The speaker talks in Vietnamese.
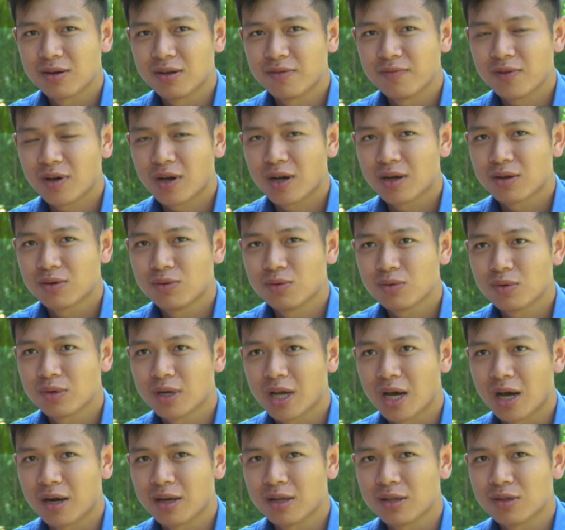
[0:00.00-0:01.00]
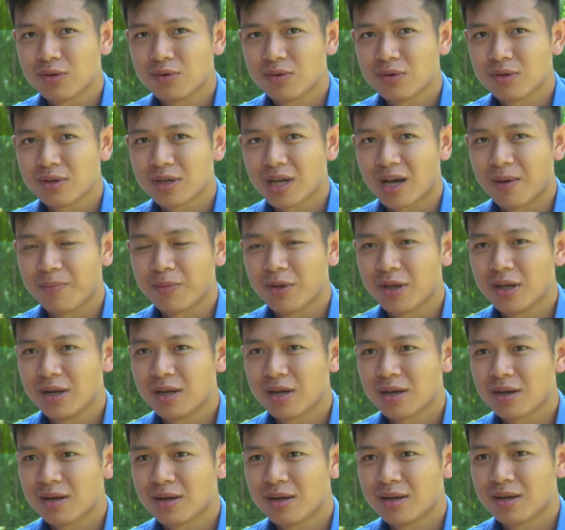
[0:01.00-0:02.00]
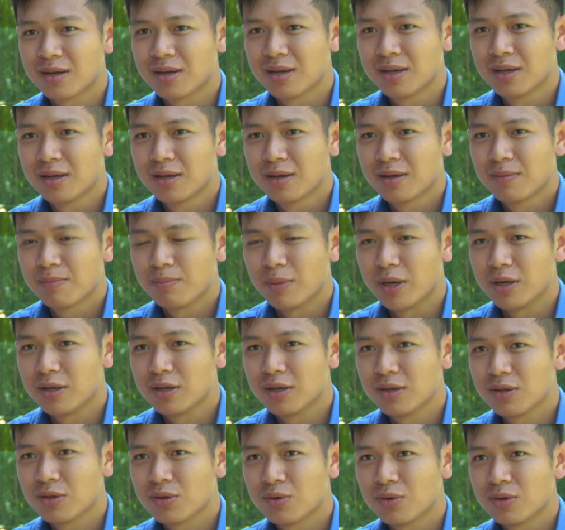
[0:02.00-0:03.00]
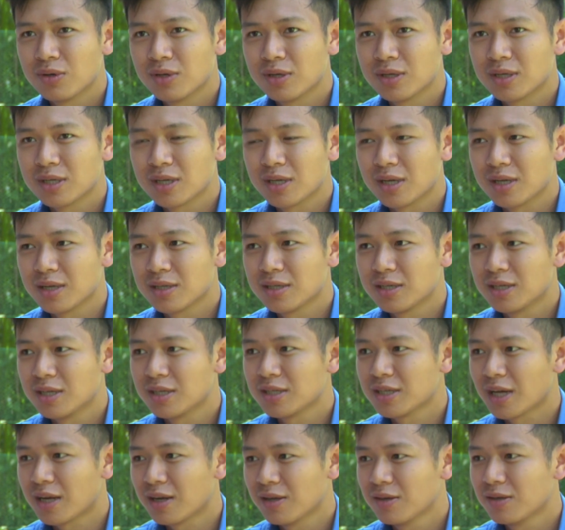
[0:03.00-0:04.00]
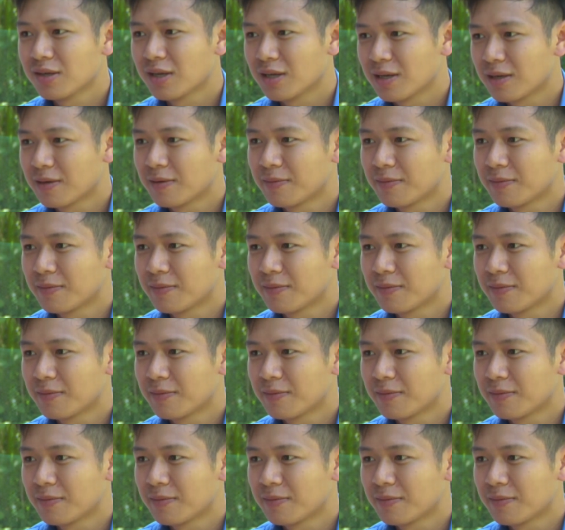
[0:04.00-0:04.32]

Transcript: đứng vào hàng ngũ của đảng thì tôi cảm thấy là bản thân tôi sẽ chính chắn hơn.